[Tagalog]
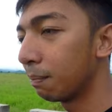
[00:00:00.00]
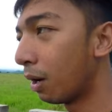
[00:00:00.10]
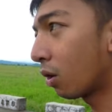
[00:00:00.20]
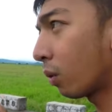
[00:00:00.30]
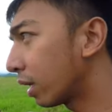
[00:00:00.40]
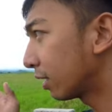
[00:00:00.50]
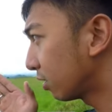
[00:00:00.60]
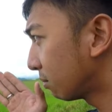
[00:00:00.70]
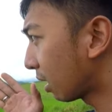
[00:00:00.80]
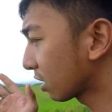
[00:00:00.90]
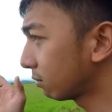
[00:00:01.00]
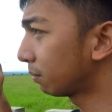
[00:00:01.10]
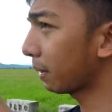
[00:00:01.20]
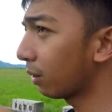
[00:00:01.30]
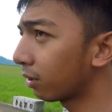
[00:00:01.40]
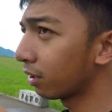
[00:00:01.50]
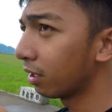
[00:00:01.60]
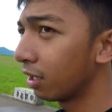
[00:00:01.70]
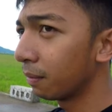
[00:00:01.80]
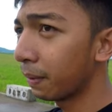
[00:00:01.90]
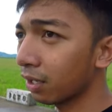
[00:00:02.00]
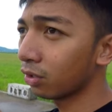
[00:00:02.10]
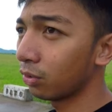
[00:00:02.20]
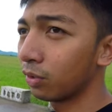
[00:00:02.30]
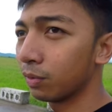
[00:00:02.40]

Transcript: makukuha natin yung maximum power pero